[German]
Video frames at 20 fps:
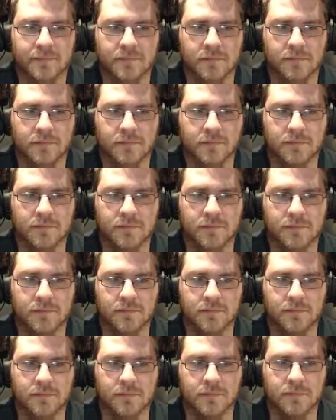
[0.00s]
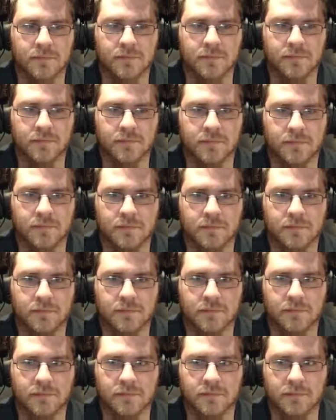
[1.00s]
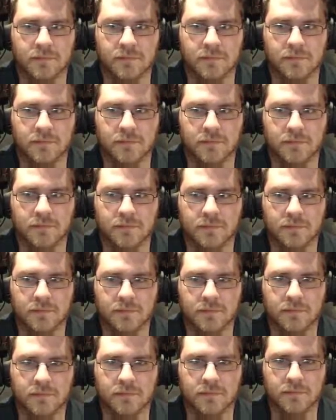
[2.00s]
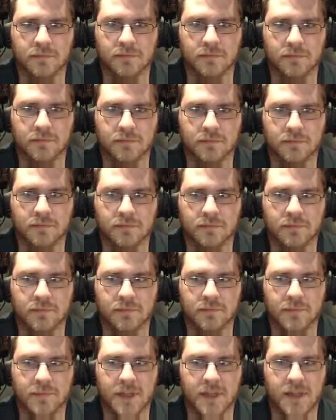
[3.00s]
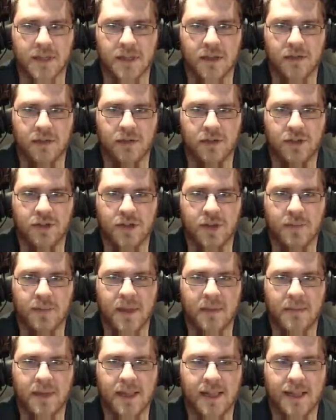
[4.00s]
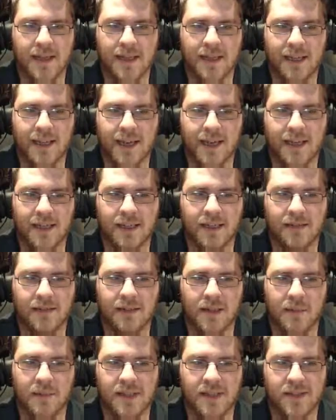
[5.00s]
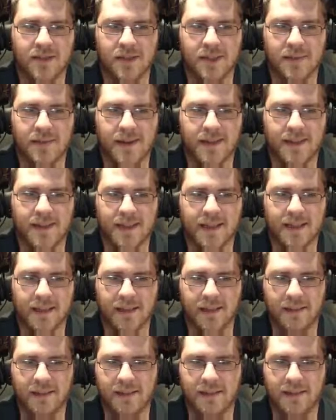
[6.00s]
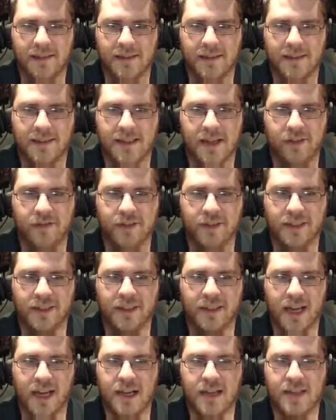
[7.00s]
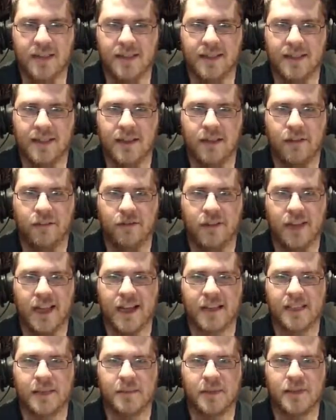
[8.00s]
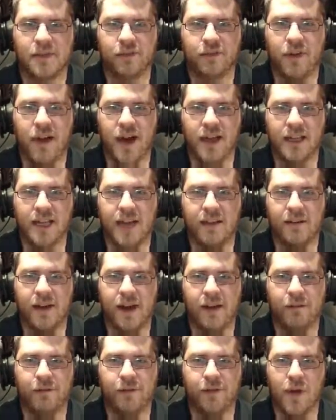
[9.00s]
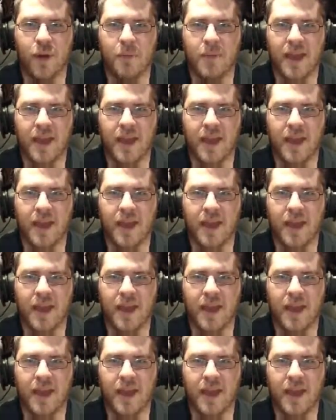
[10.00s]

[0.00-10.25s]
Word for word: Gut, ich bin hier gerade froh über Untertourig. So. Komm. Und ich glaube, der mittlere Gang oder beziehungsweise der dritte ist dafür gedacht, für langsamer zu fahren, aber für mehr